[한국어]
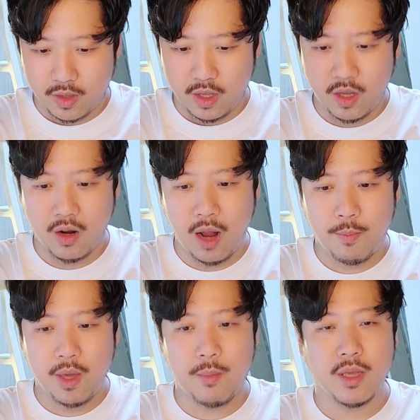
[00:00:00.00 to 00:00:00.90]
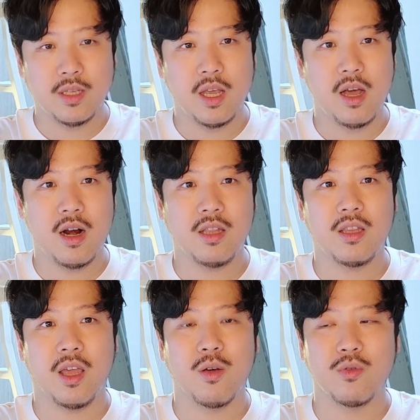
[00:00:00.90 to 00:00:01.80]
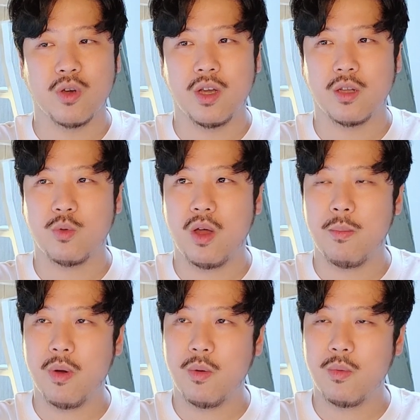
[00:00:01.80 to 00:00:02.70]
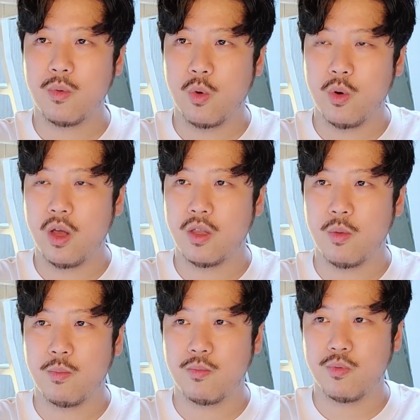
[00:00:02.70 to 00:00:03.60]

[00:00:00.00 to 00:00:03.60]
이런 RPM에 대해서 생각을 할 때 저희가 또 한번 고려해야 될